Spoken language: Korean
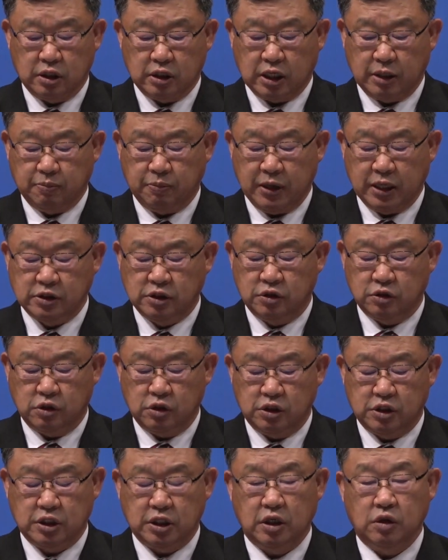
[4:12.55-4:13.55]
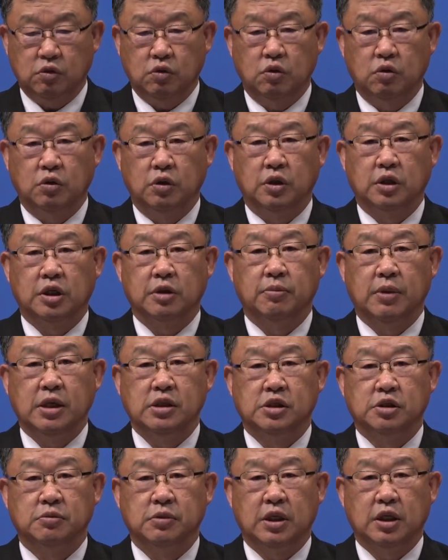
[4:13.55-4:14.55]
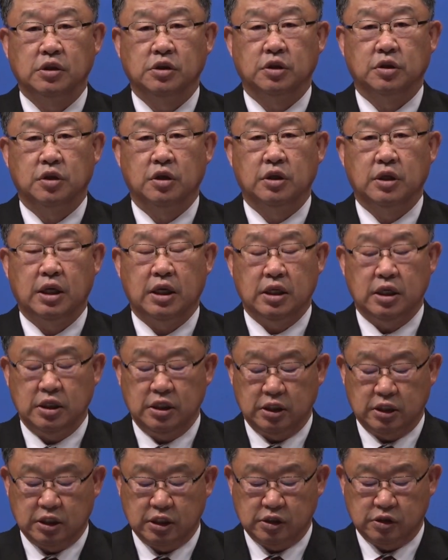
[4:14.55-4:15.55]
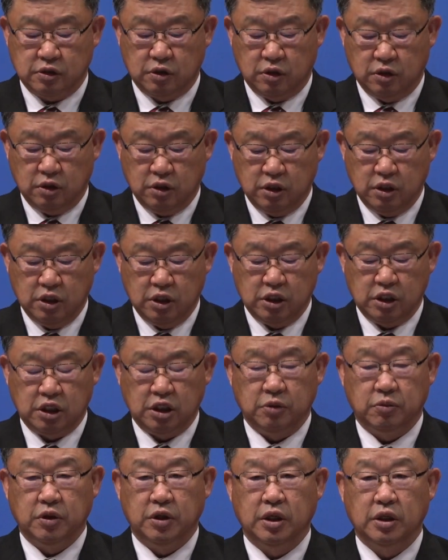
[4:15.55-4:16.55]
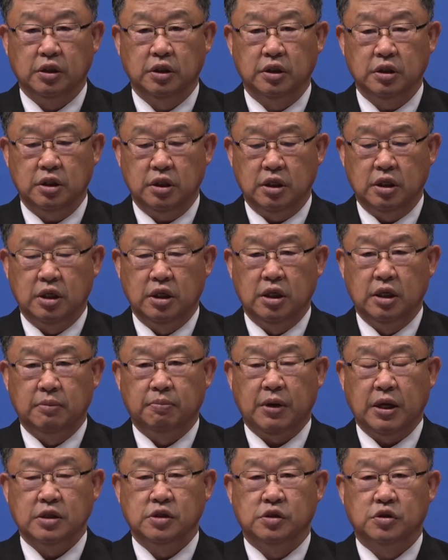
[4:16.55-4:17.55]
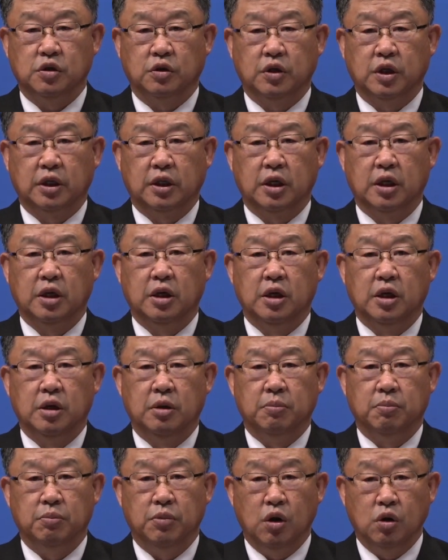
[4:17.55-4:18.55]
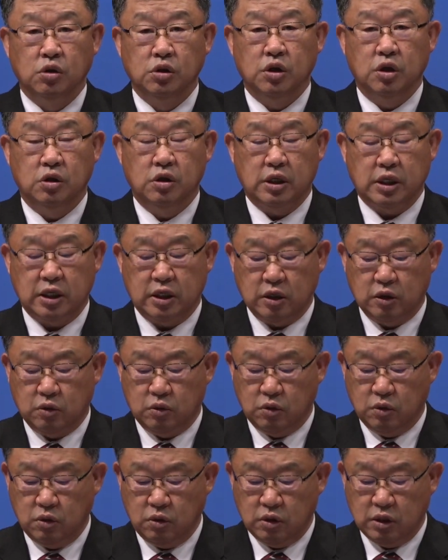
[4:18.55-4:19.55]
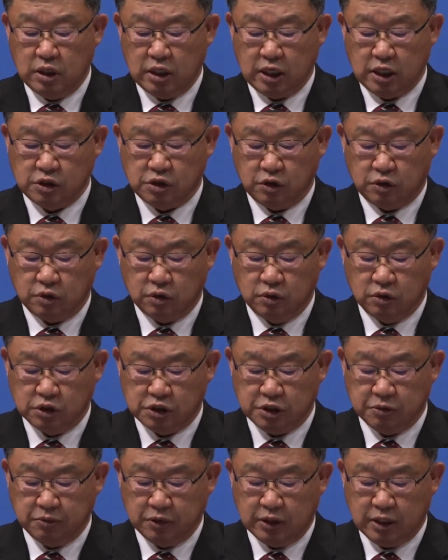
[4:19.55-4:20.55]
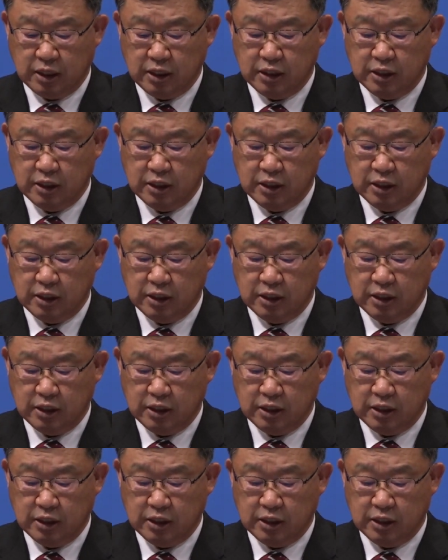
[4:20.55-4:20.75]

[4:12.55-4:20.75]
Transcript: 반석을 치라고 이렇게 말씀을 하셨던 하나님께서 이번에는 반석에게 명령을 하라고 하셨던 것입니다.